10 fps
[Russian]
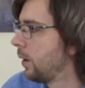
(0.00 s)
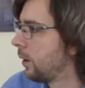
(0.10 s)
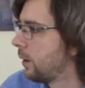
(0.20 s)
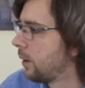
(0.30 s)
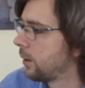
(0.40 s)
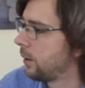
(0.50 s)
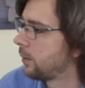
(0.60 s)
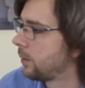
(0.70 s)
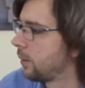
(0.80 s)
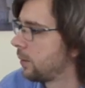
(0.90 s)
а,
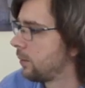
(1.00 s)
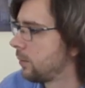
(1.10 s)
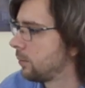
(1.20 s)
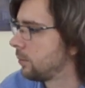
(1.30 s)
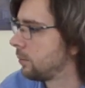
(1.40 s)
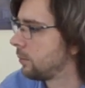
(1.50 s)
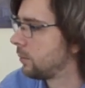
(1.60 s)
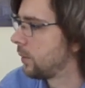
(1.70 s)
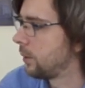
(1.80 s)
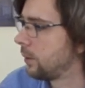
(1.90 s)
это
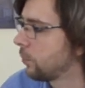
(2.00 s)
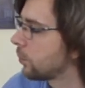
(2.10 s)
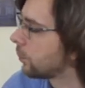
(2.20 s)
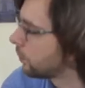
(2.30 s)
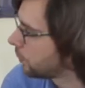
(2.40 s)
на, ну,